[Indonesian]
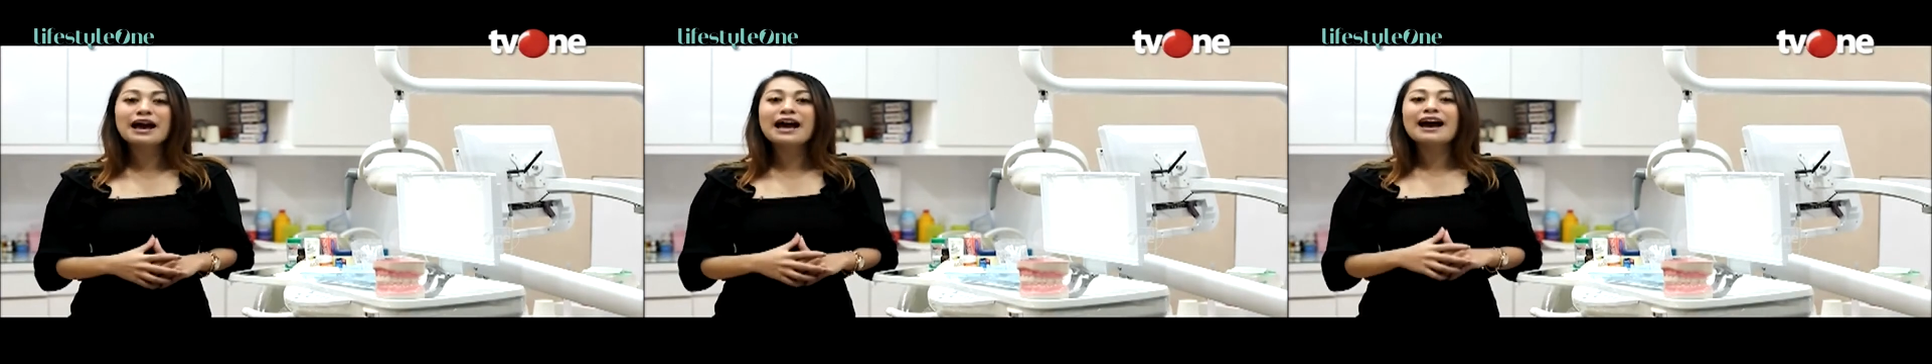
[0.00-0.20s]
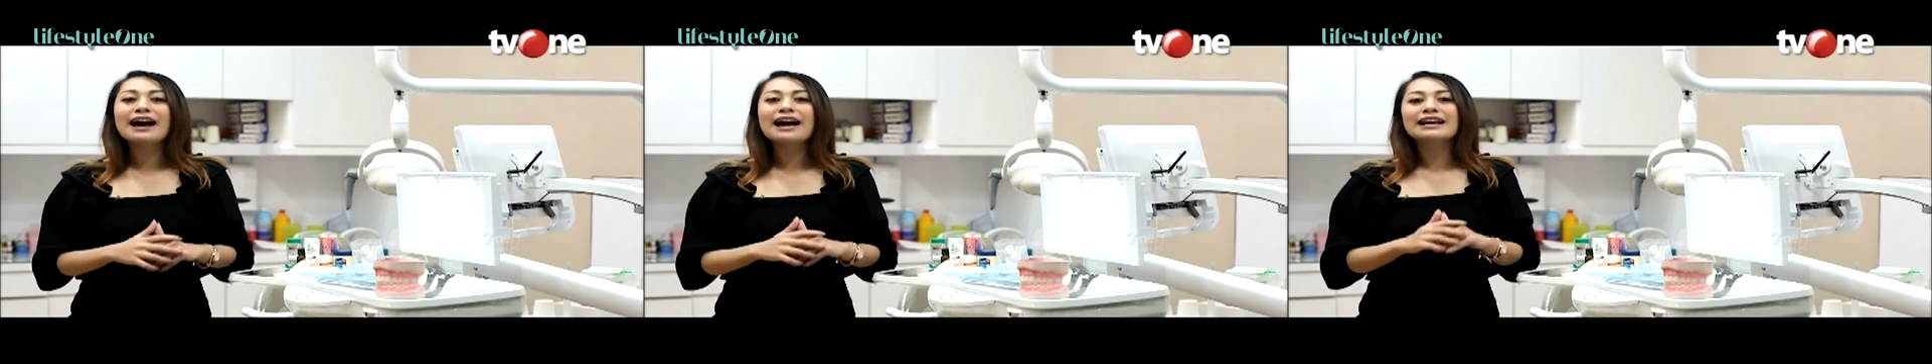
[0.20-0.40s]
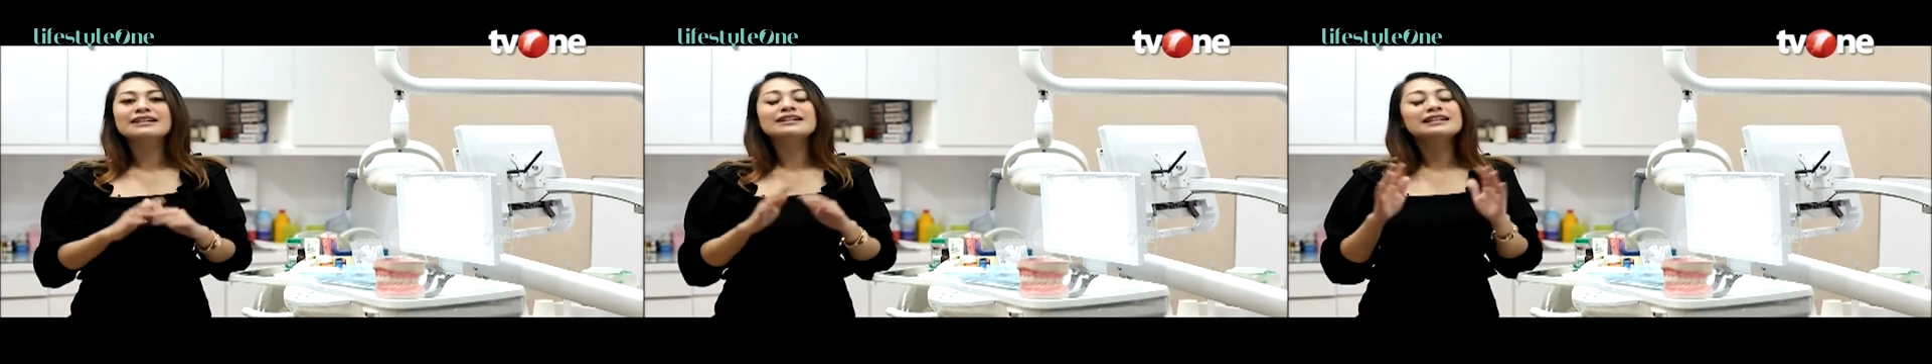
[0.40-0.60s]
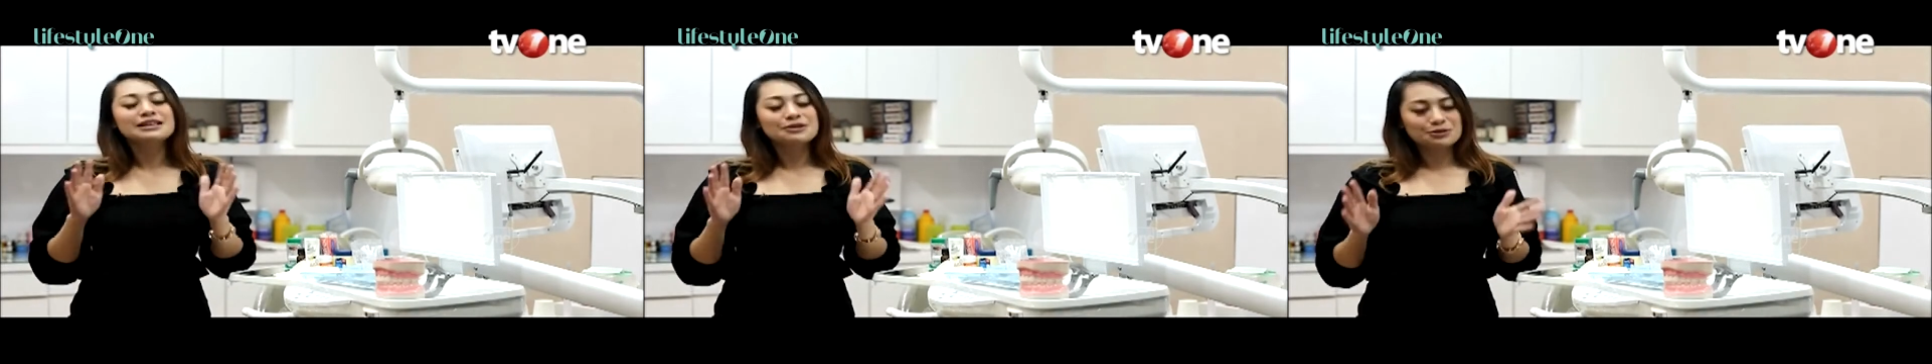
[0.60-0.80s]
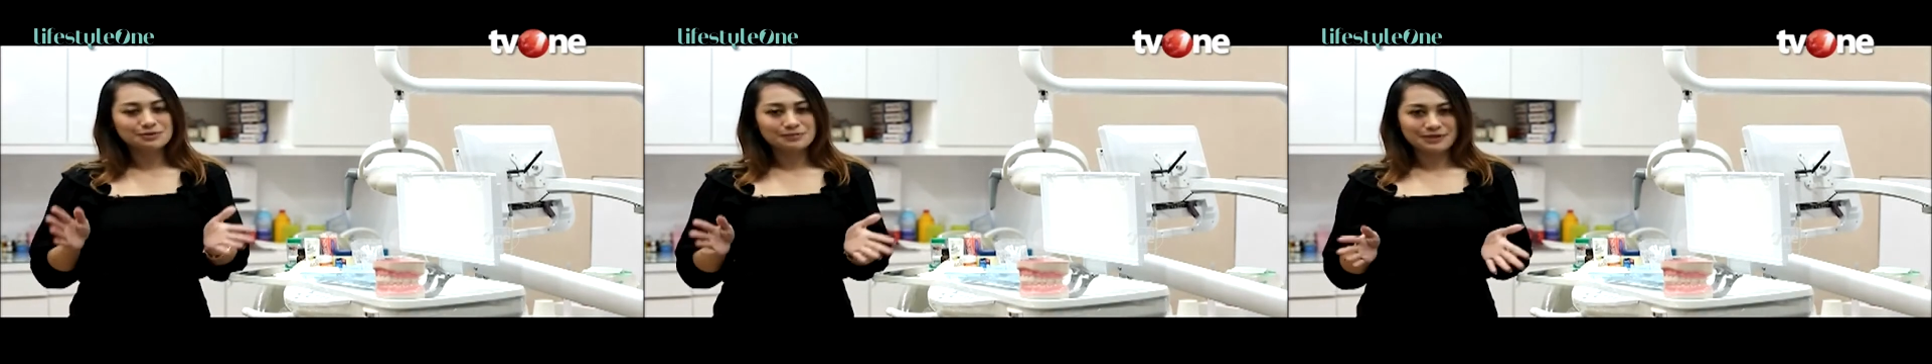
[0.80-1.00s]
akan
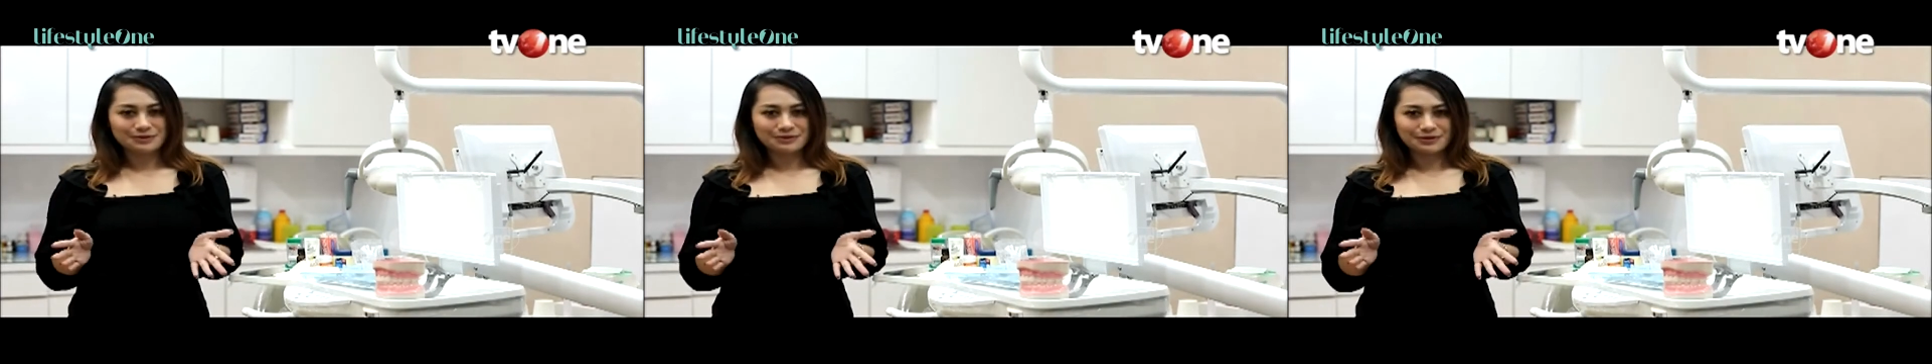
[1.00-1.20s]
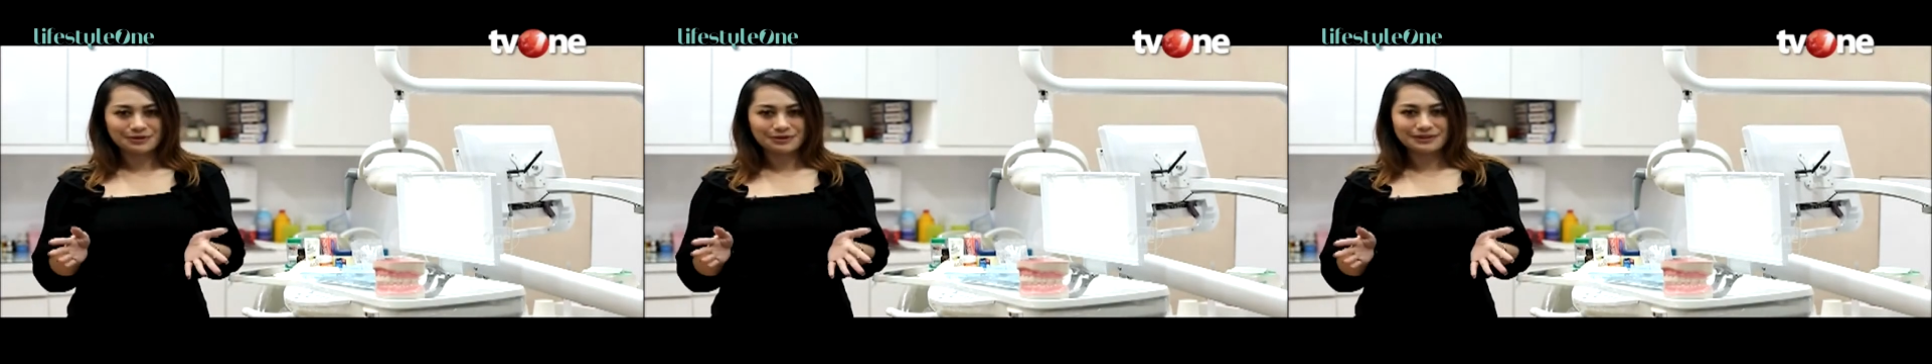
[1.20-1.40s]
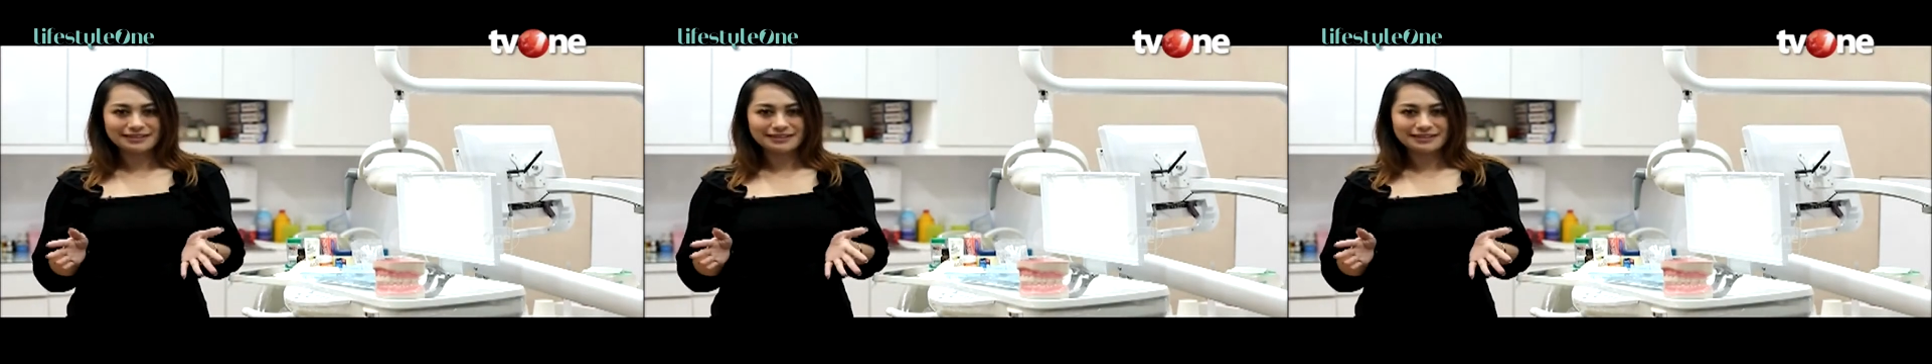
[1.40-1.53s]
ikut menurun.